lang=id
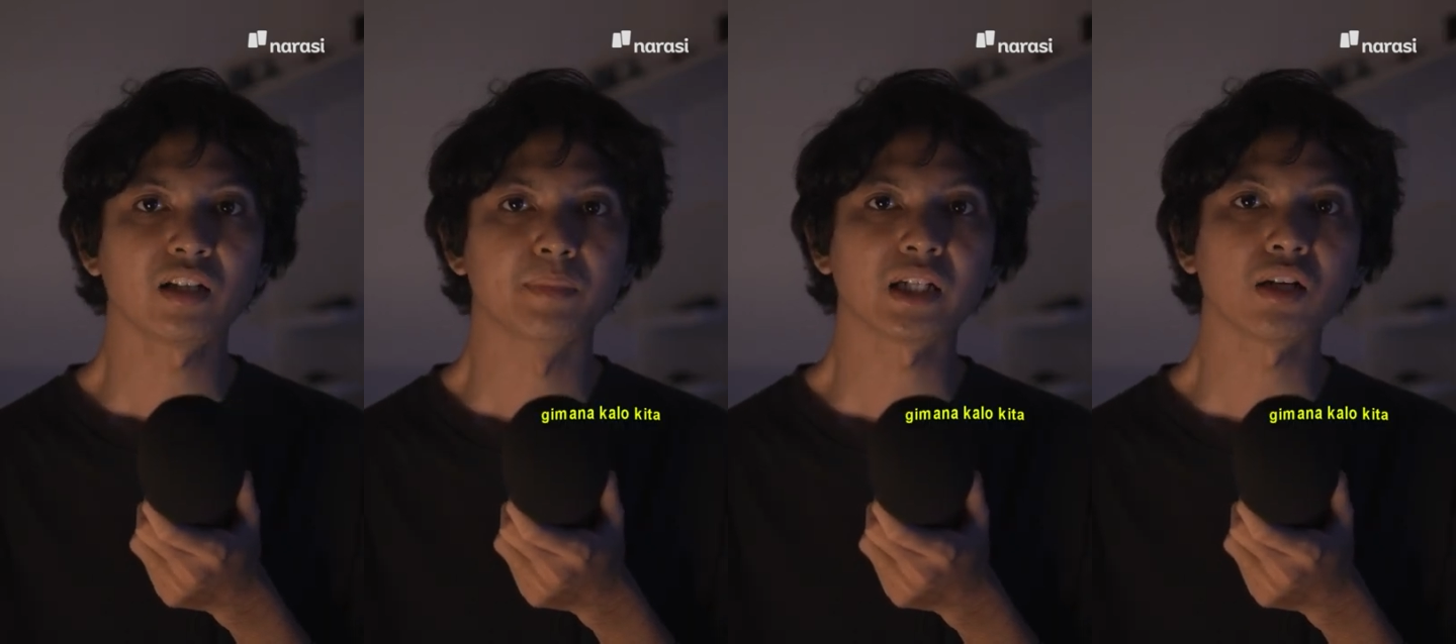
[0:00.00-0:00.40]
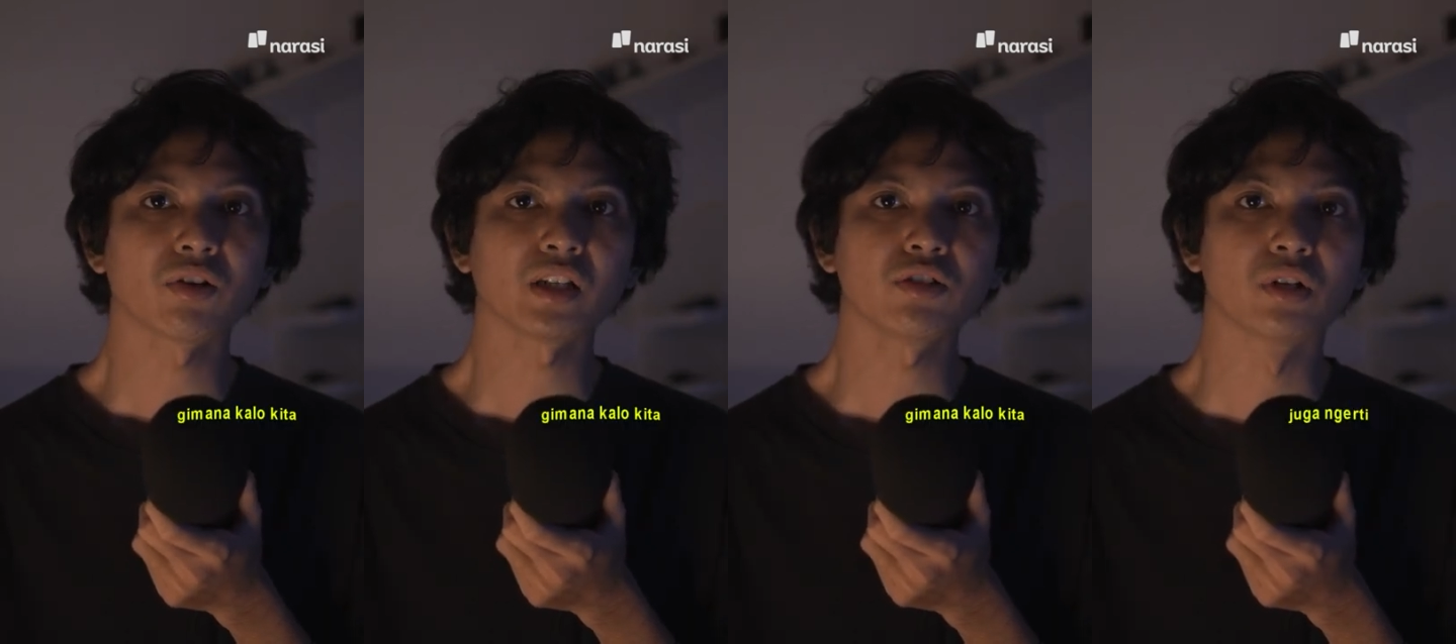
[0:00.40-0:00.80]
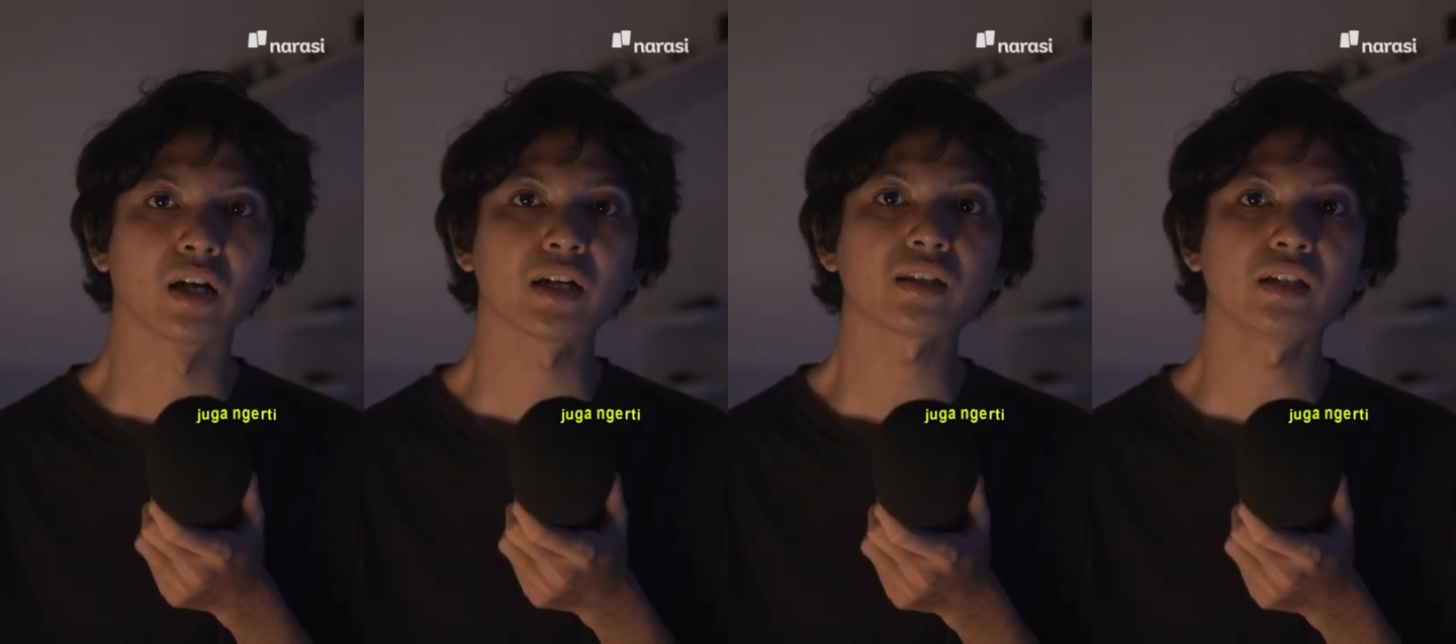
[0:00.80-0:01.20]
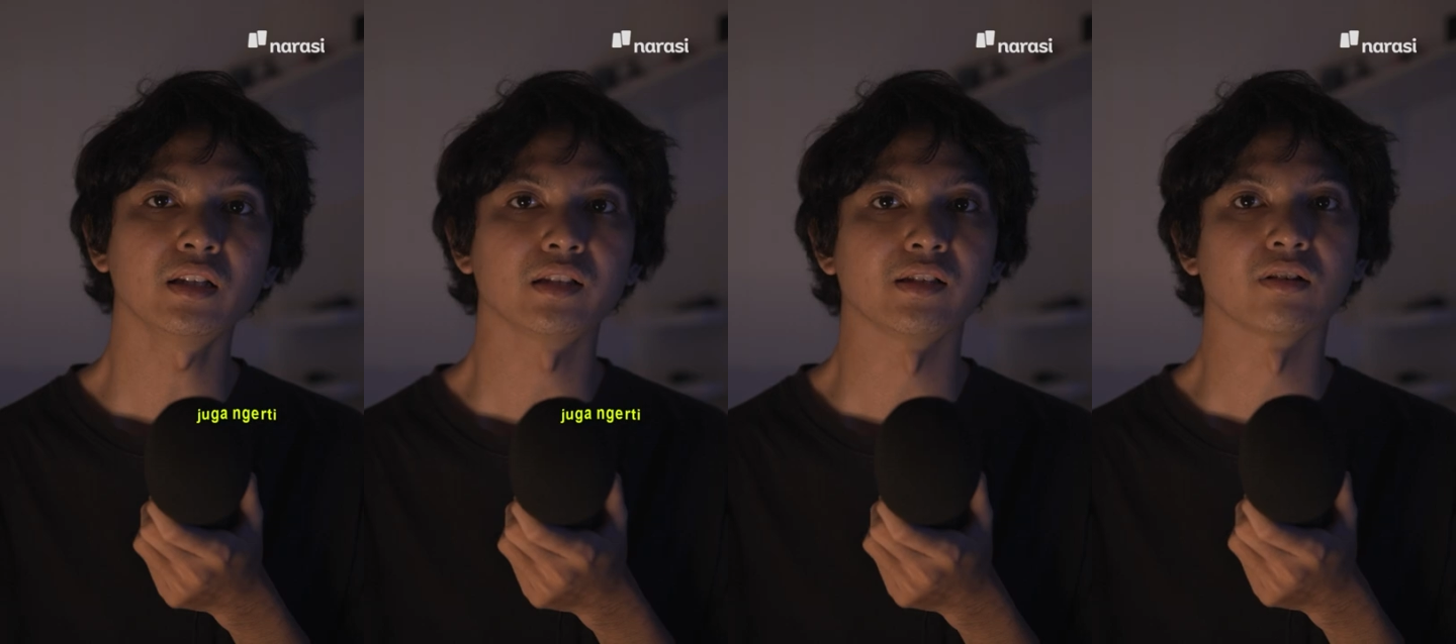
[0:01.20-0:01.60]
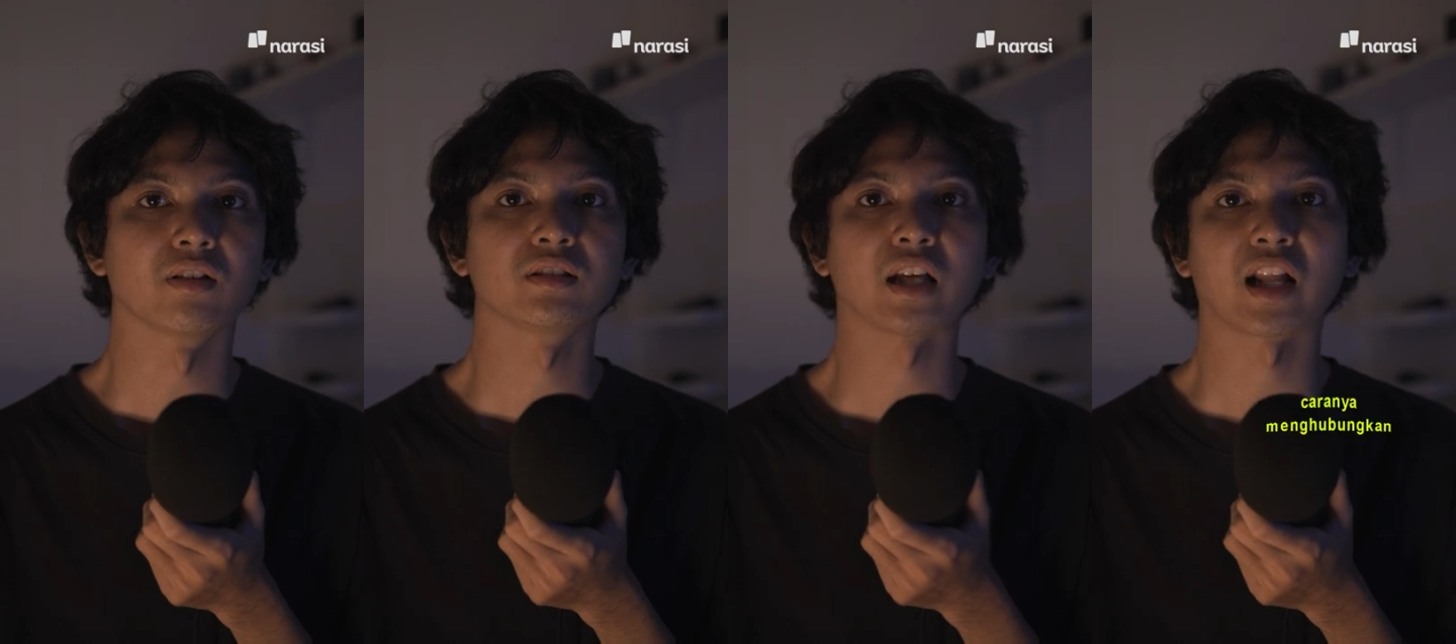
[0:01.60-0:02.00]
gimana kalau kita juga ngerti gitu
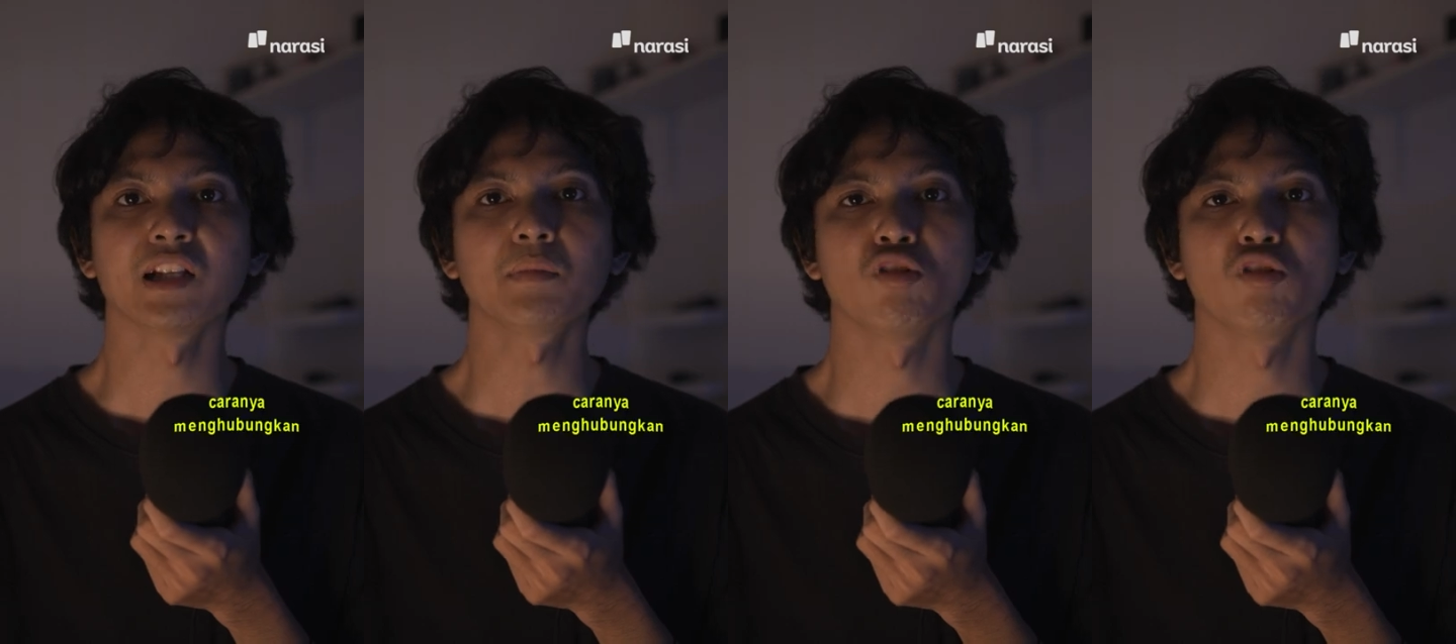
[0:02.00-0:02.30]
caranya